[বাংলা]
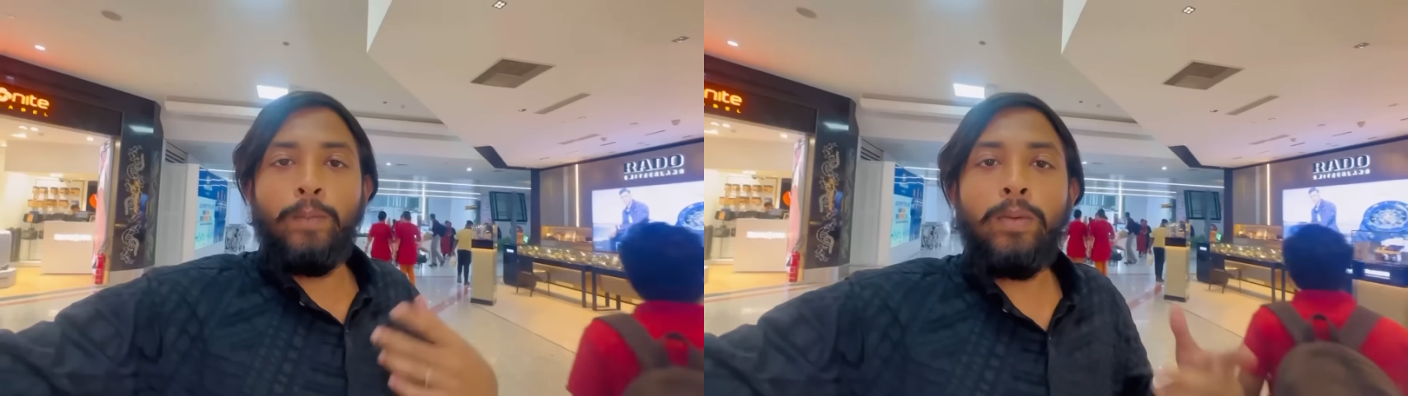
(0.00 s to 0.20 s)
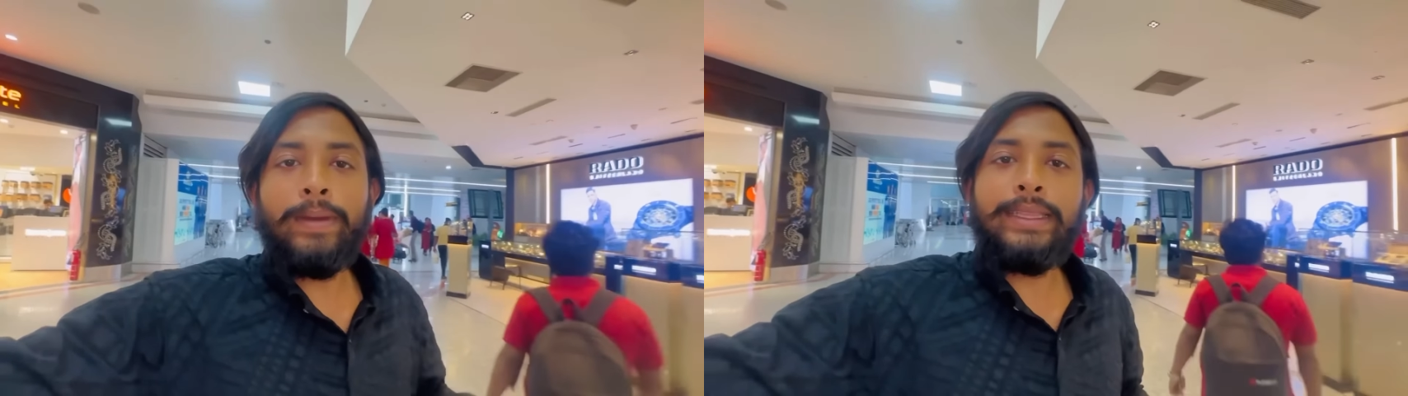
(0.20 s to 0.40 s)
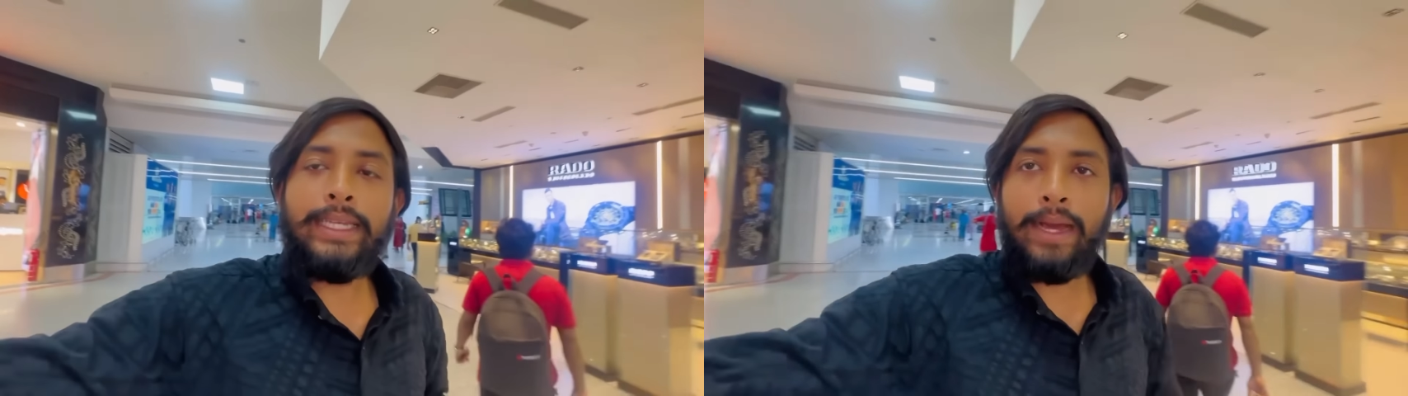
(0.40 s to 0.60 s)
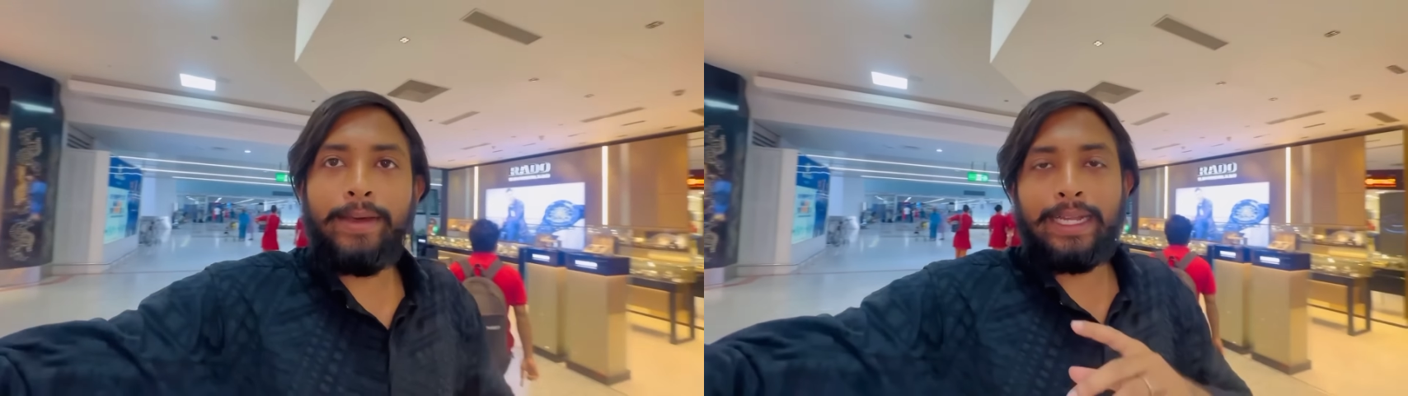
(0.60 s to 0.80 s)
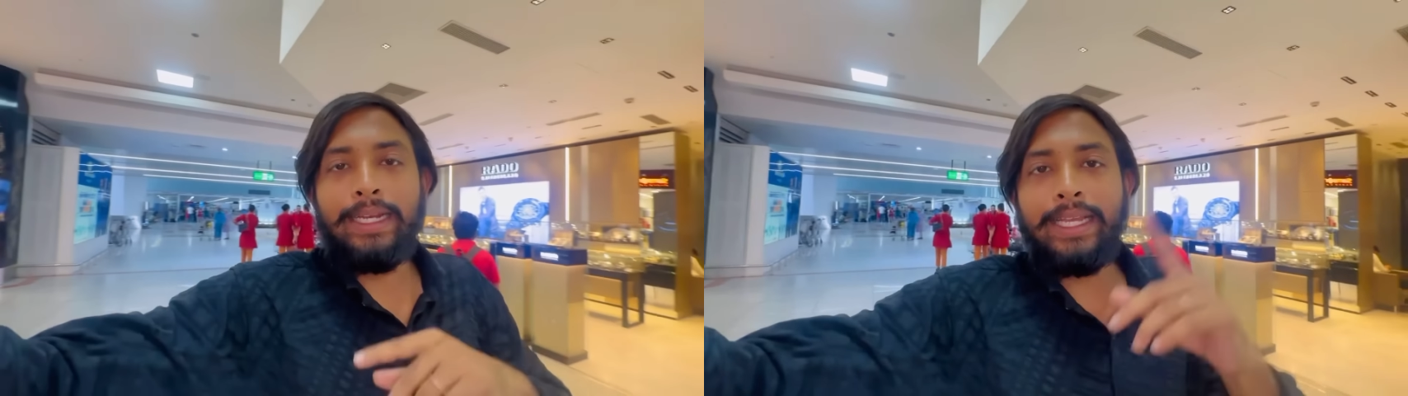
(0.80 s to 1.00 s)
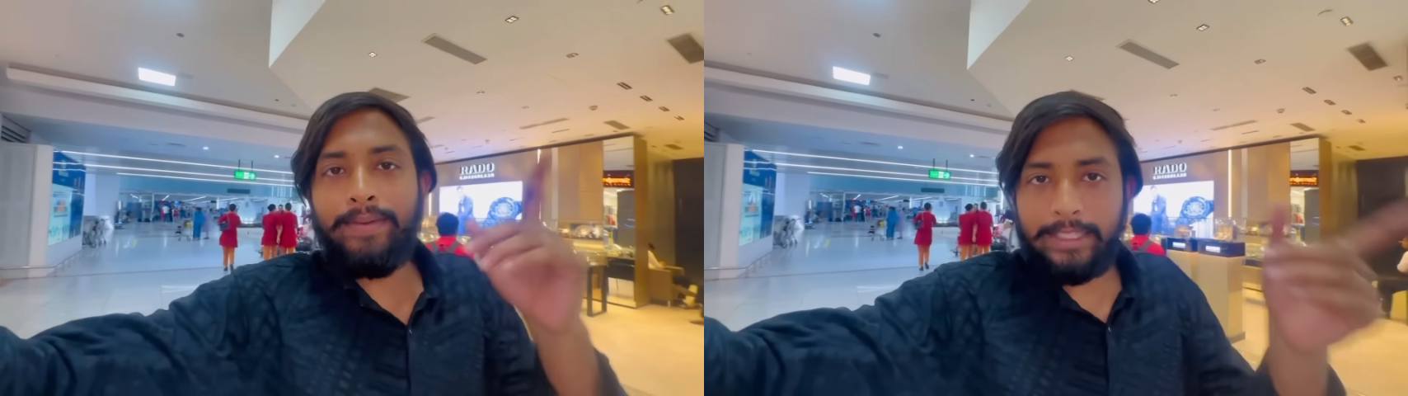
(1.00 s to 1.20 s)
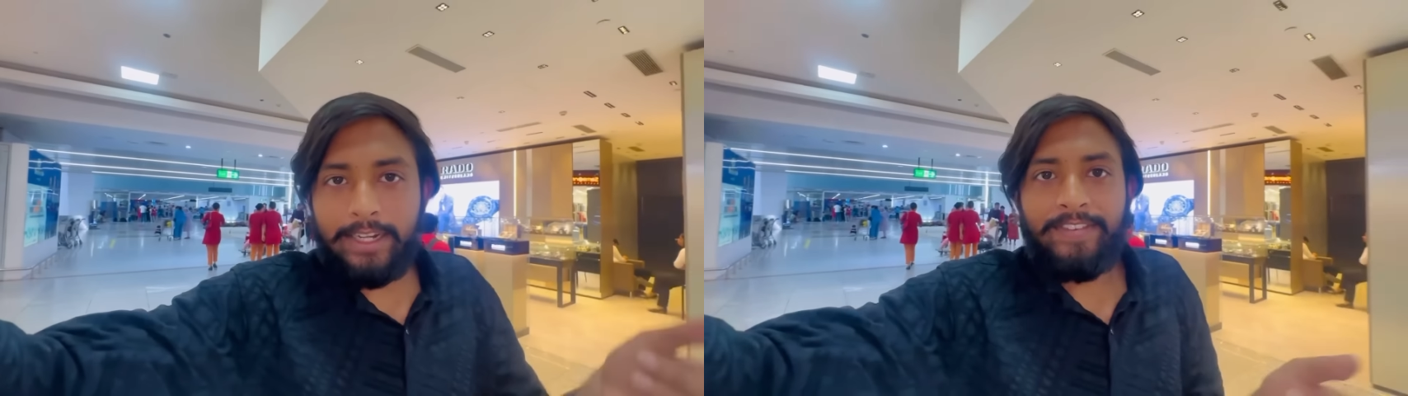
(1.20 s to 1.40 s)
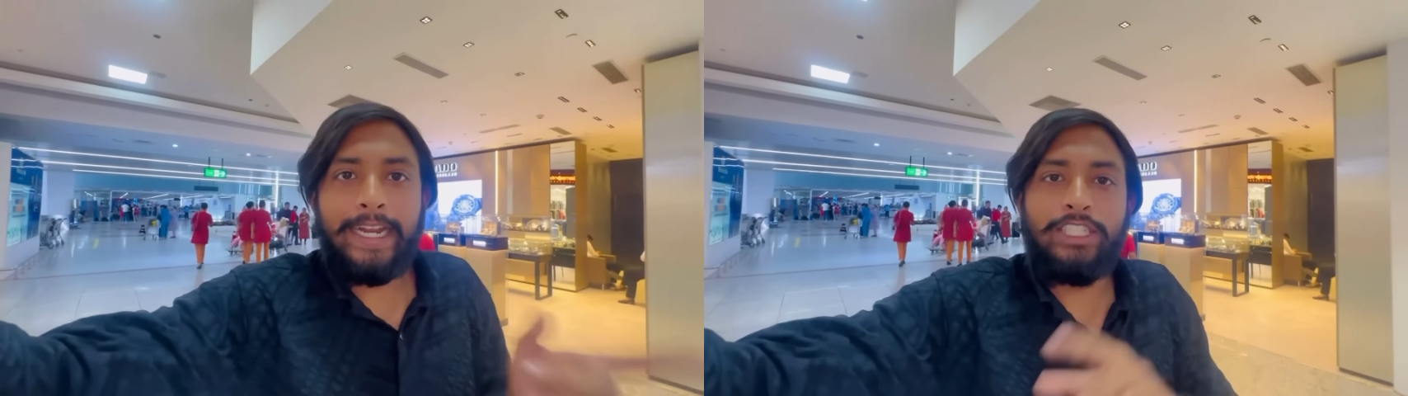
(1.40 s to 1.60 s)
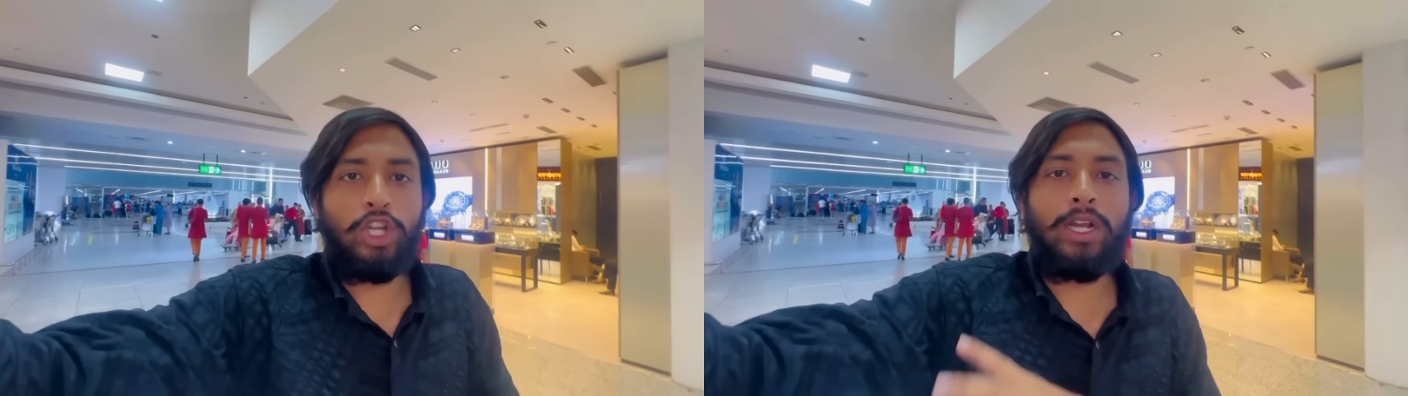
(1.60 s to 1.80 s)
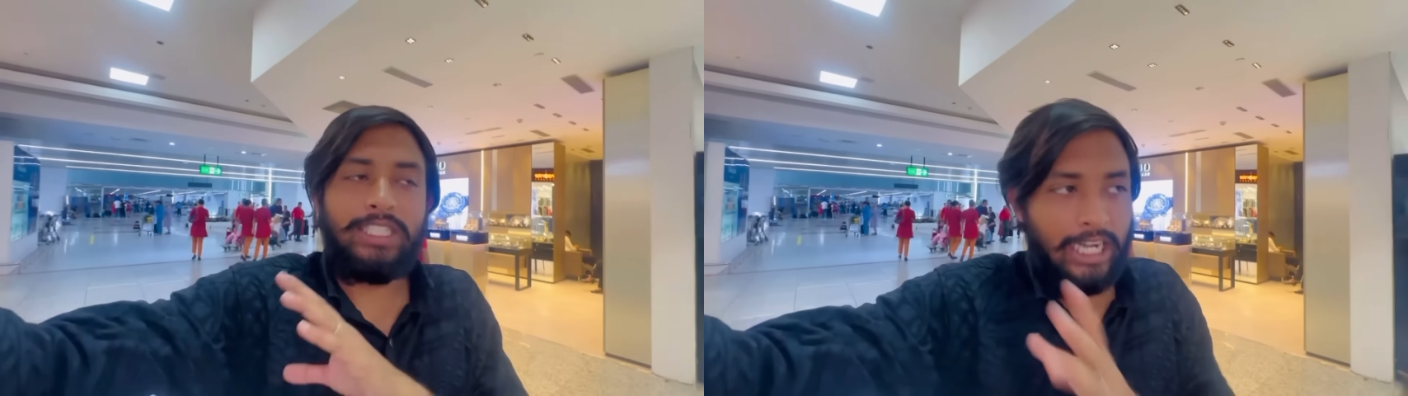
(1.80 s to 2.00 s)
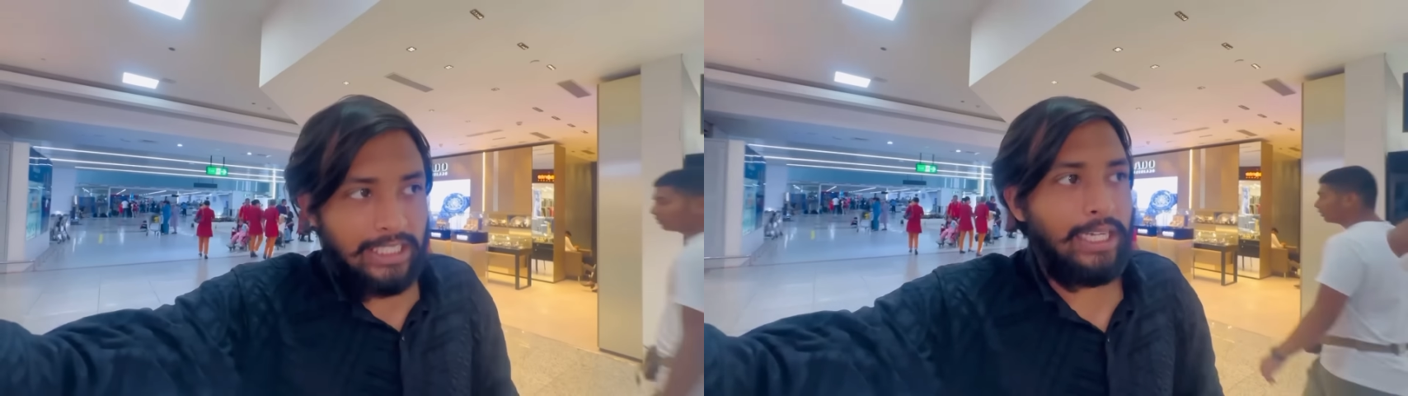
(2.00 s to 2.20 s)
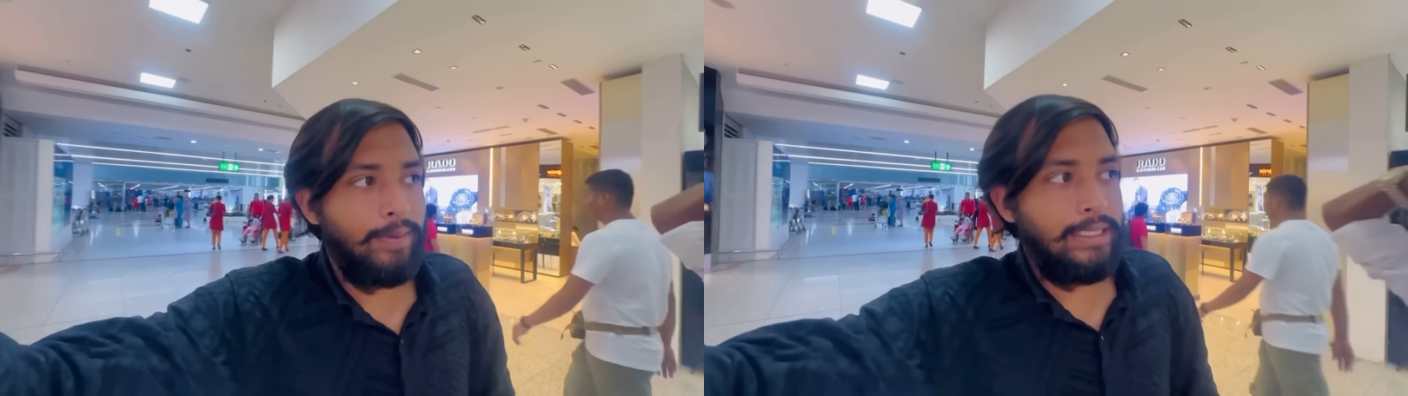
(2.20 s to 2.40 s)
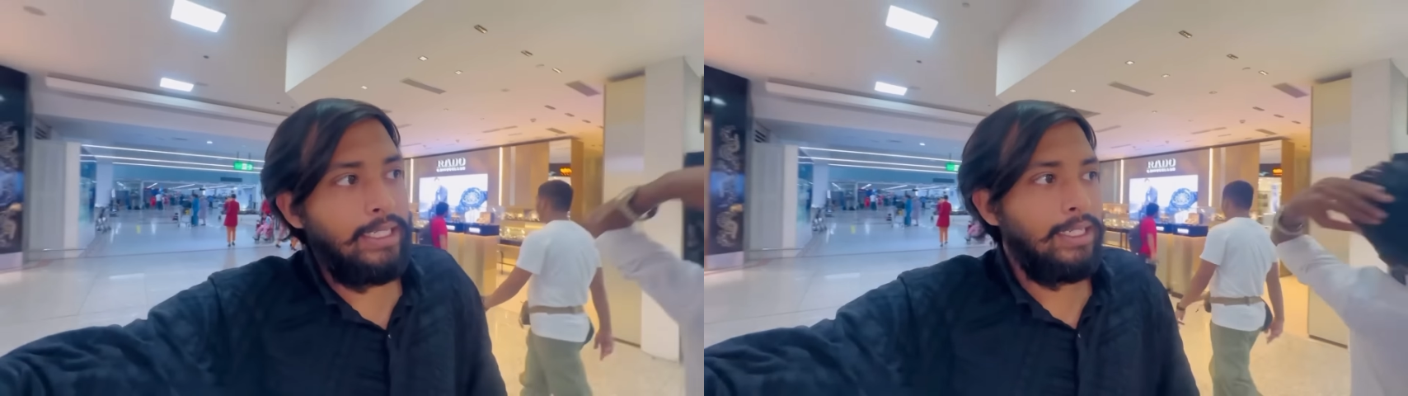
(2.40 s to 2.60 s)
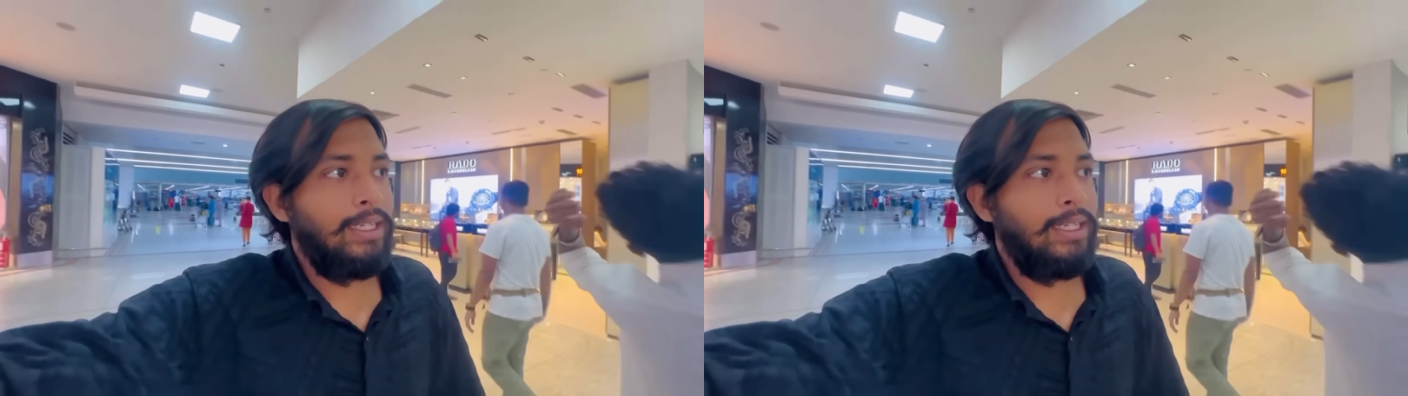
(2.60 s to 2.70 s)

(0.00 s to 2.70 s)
মুম্বাই থেকে আবার কালকে আমাদের ফ্লাইট সকাল সাতটা বাজে